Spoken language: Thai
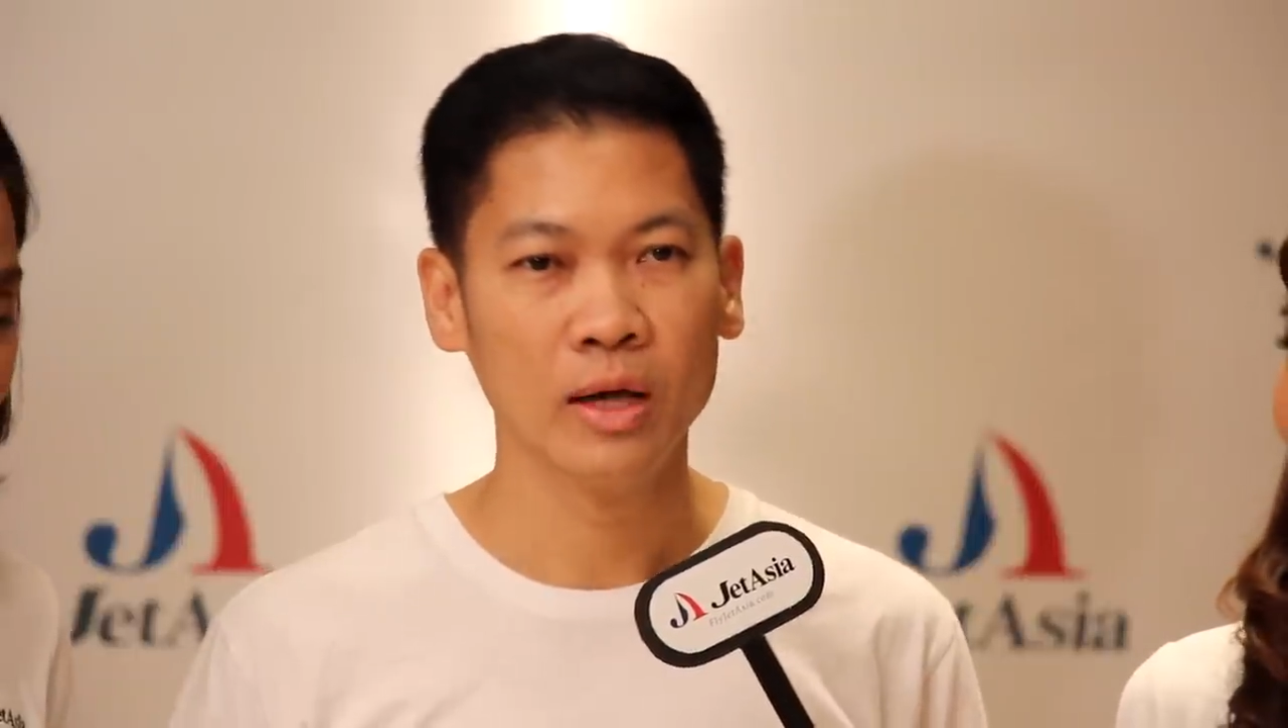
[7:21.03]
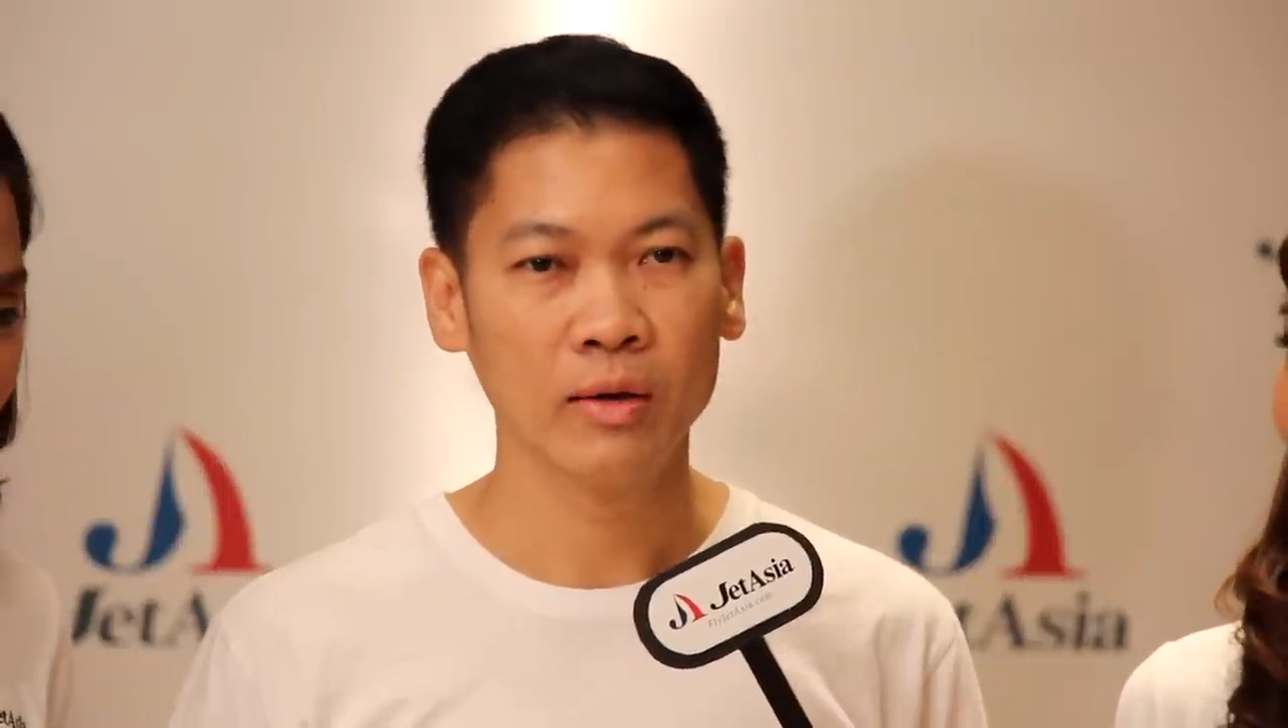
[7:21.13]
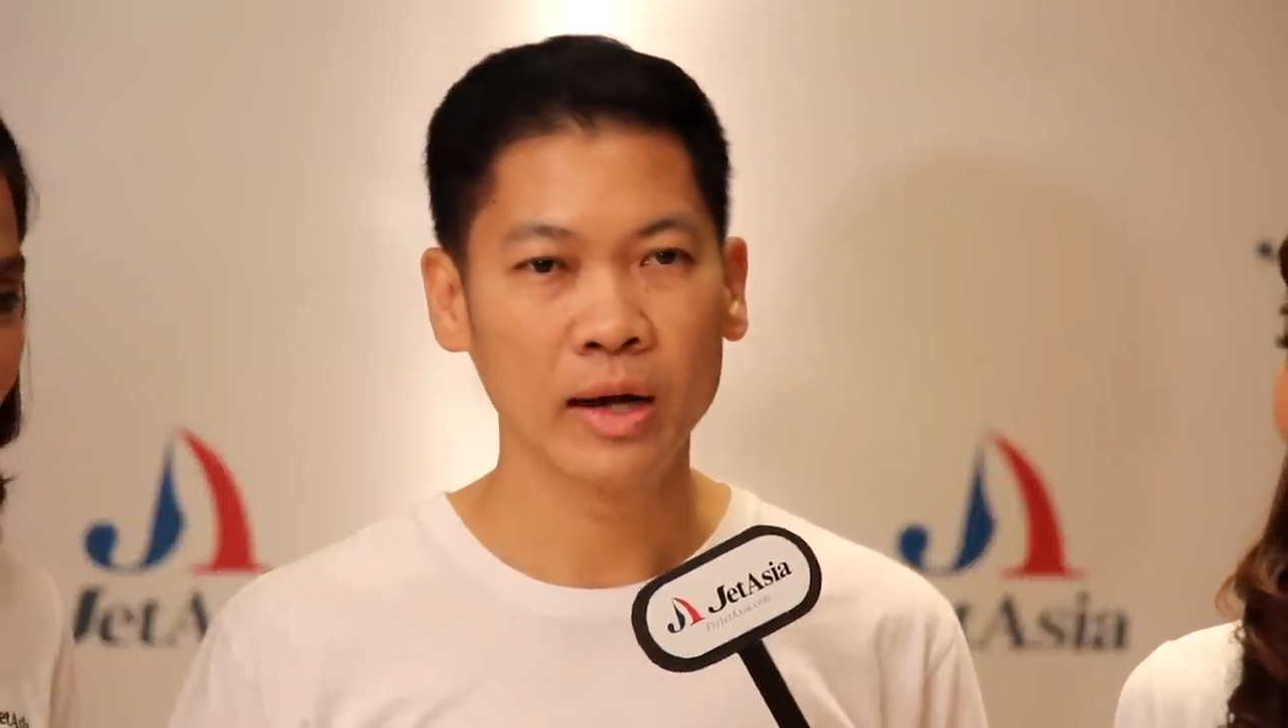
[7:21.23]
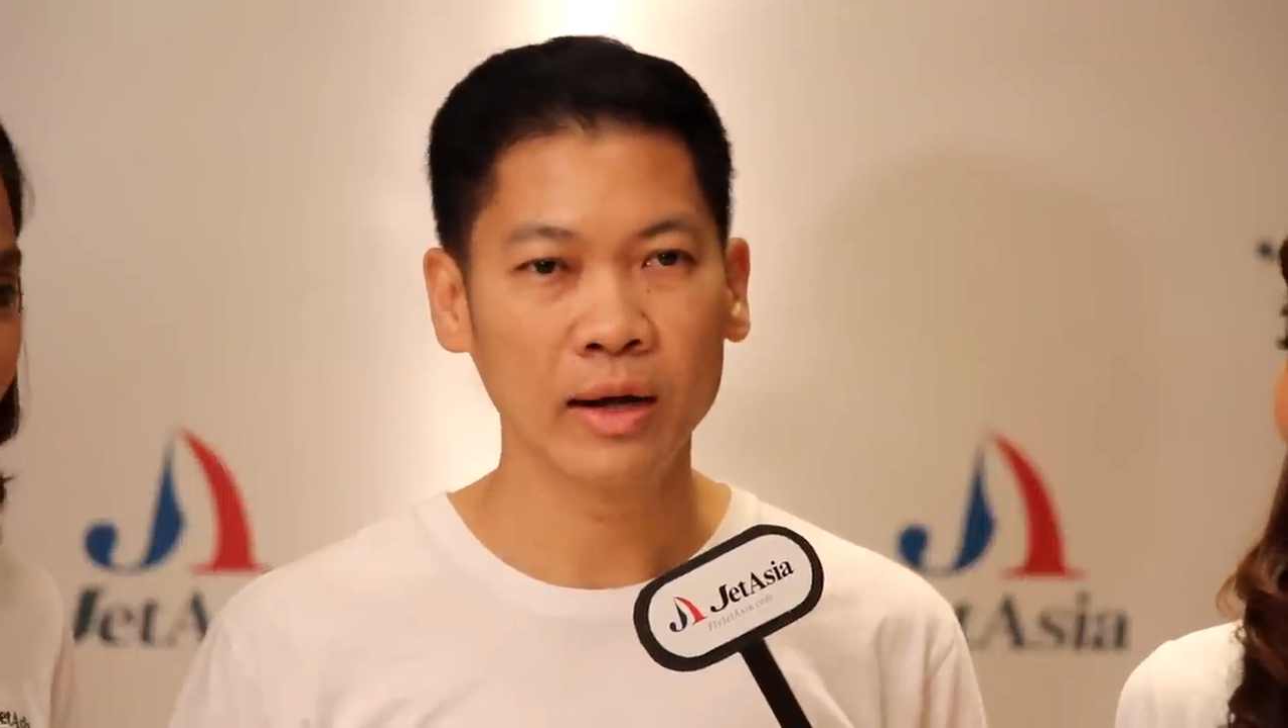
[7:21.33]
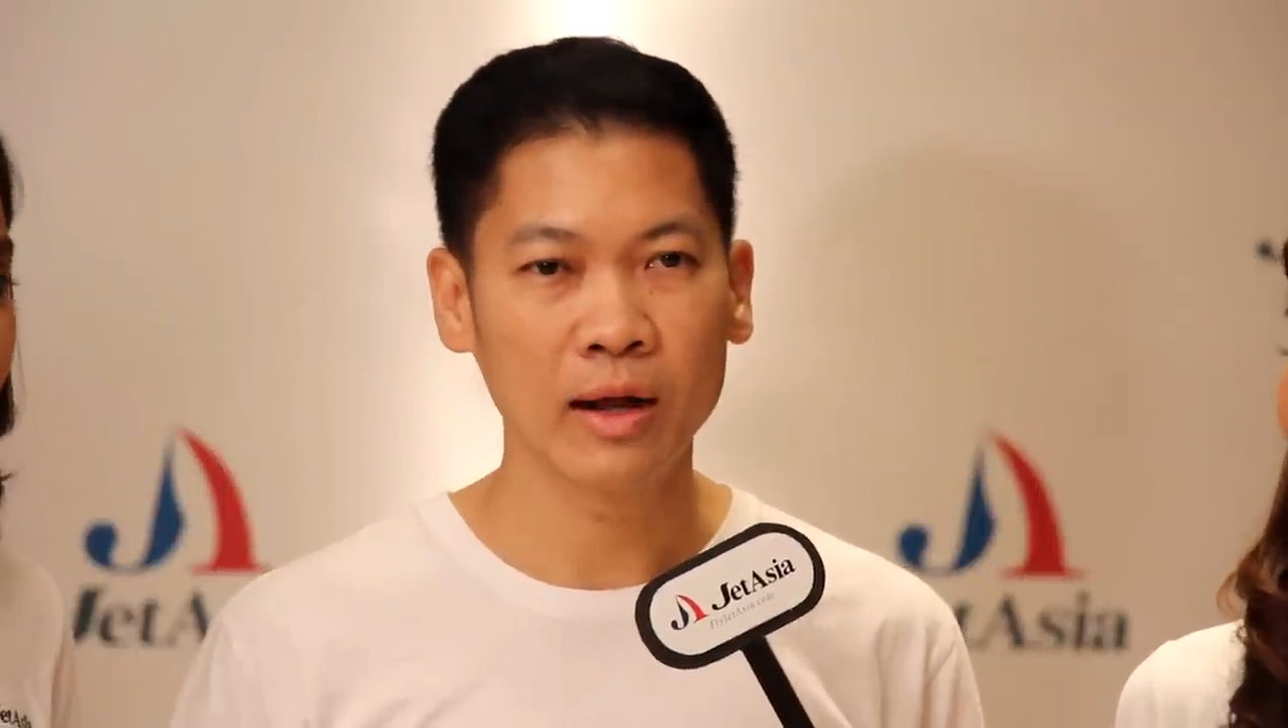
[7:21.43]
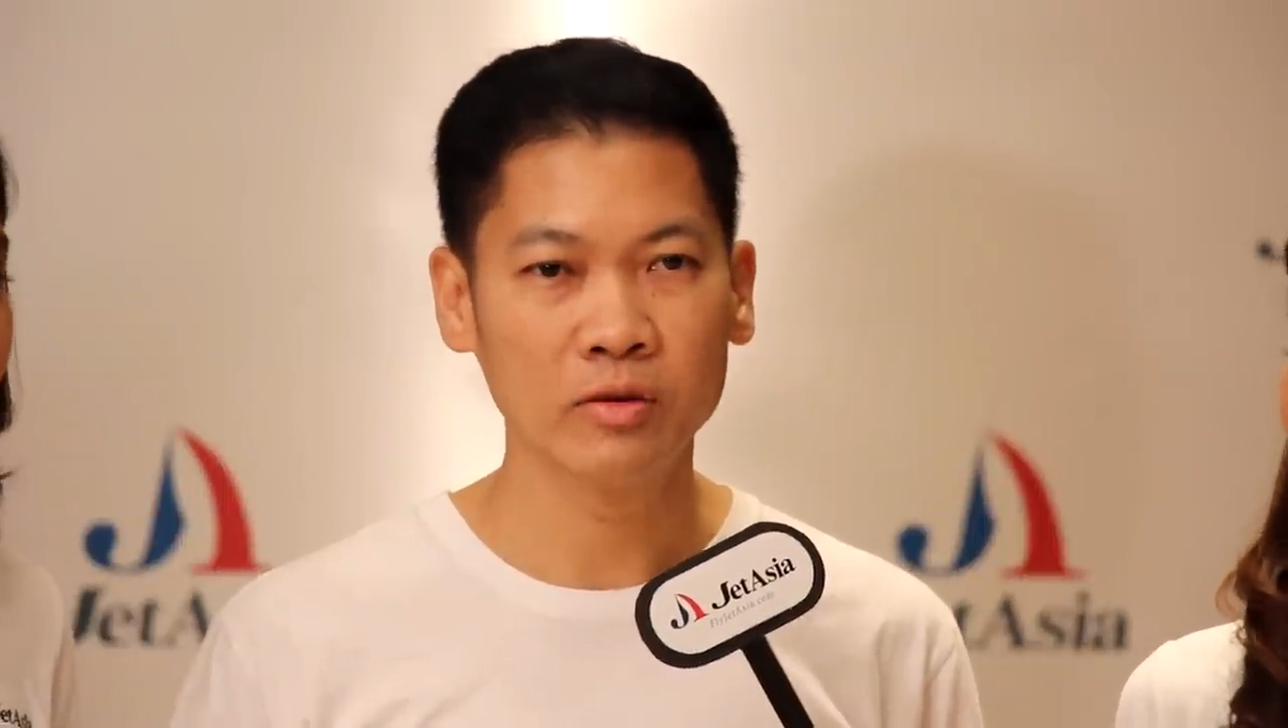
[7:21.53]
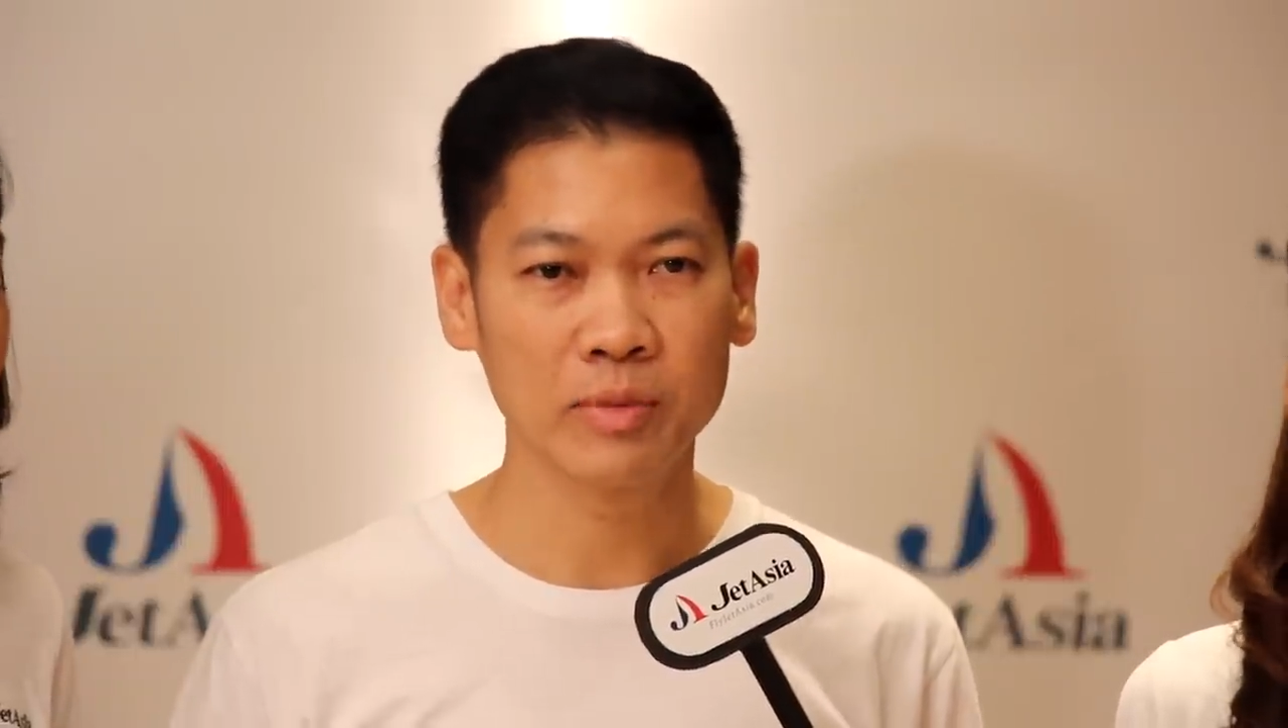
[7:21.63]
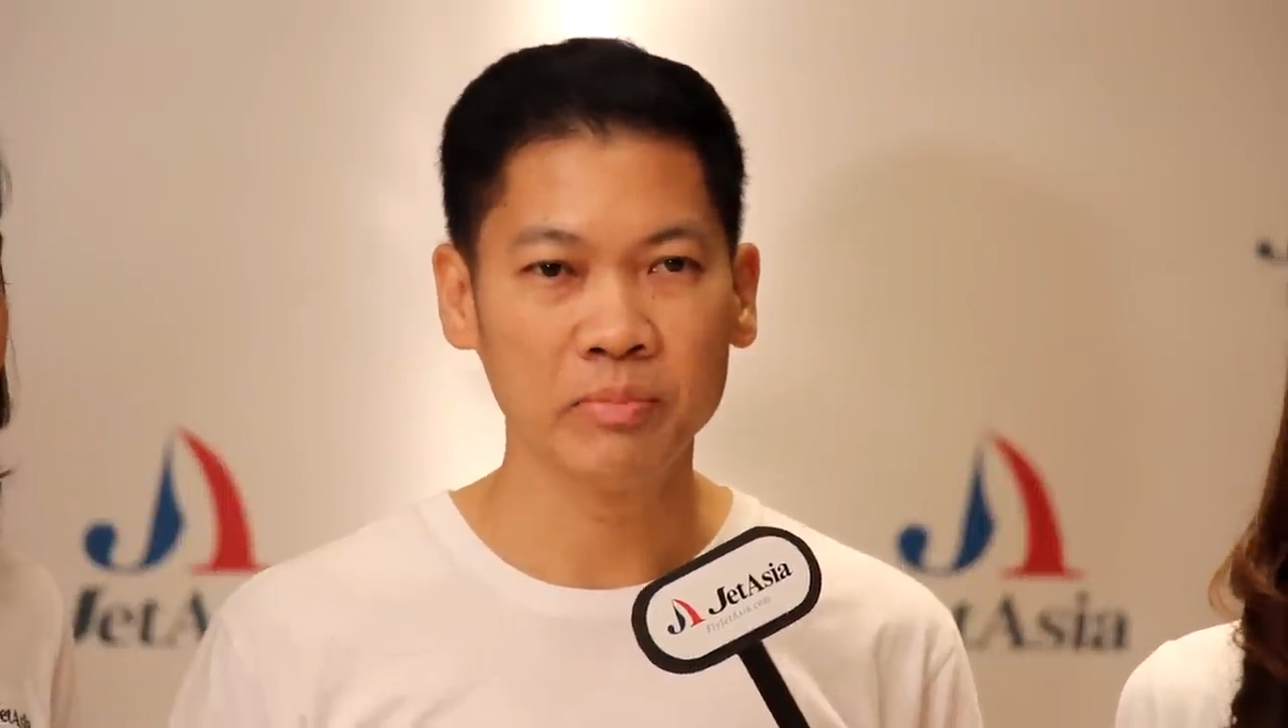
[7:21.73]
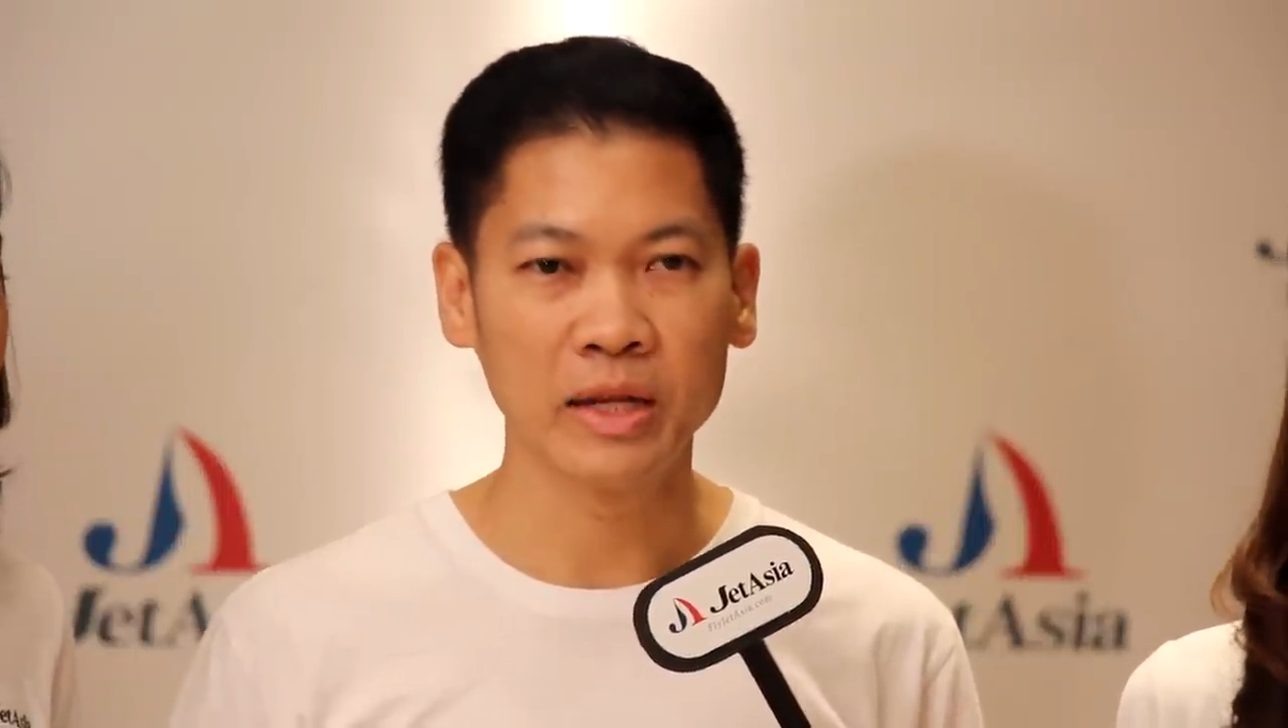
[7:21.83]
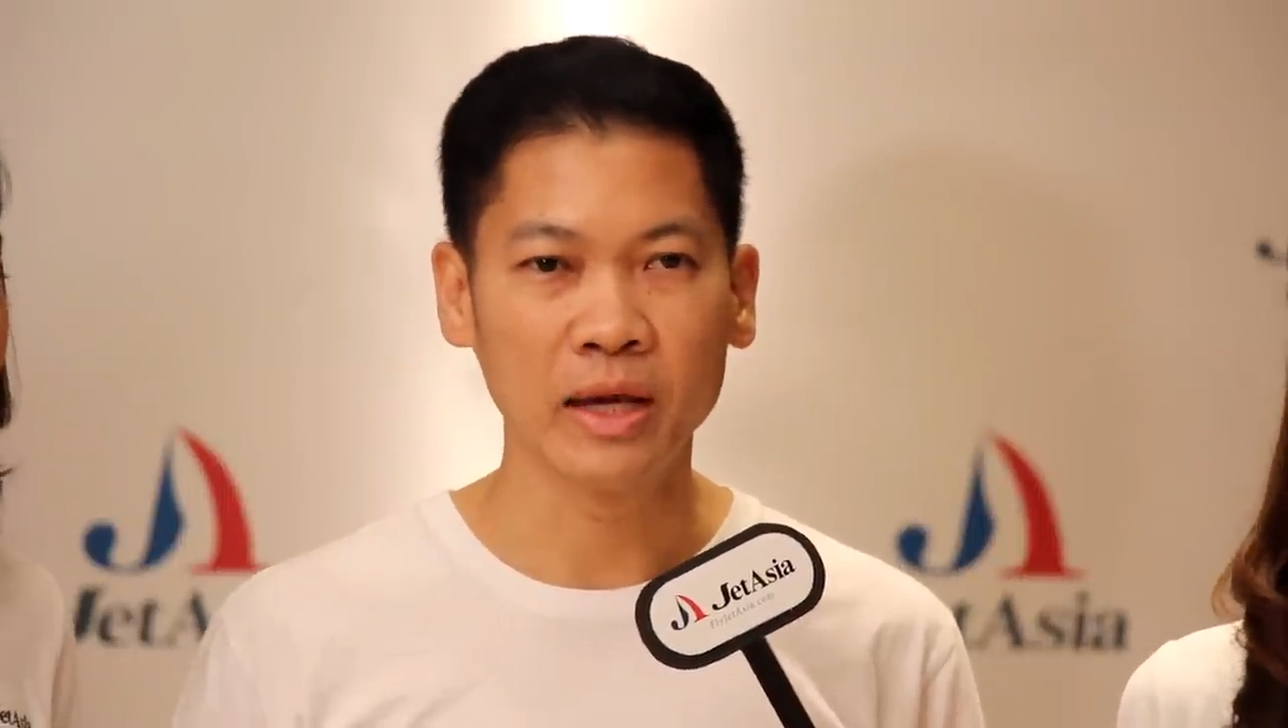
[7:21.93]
เพราะนั้นเราจำเป็น